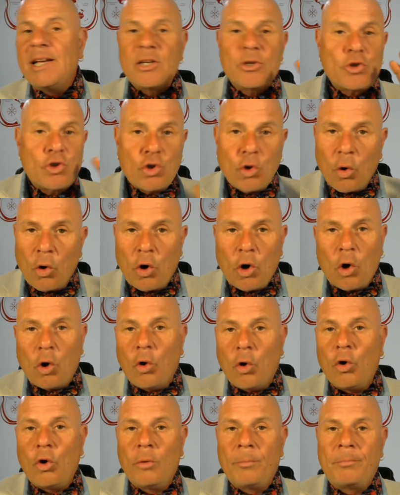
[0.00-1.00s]
So
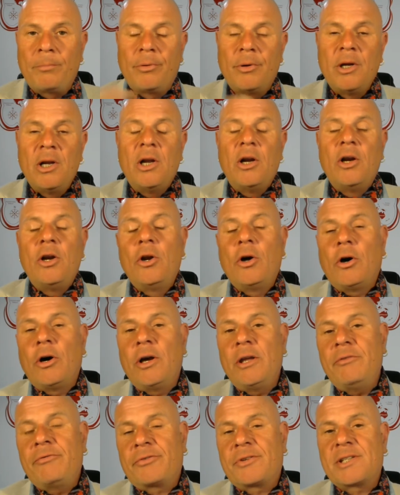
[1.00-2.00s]
grob
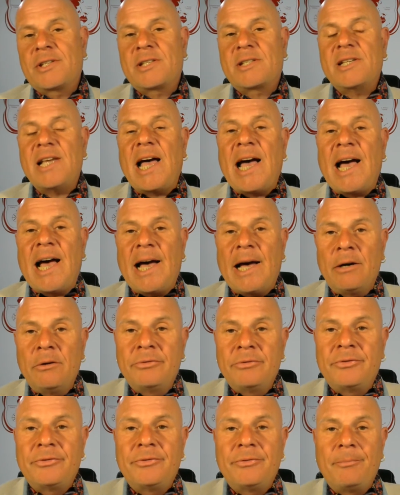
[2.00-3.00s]
läuft's
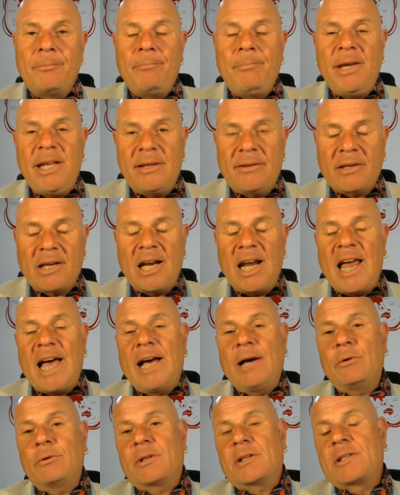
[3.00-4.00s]
auf
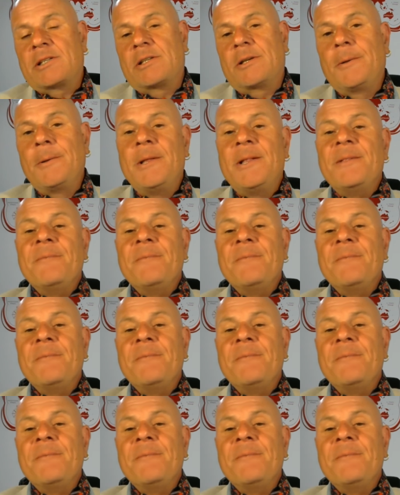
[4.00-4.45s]
BitCloud.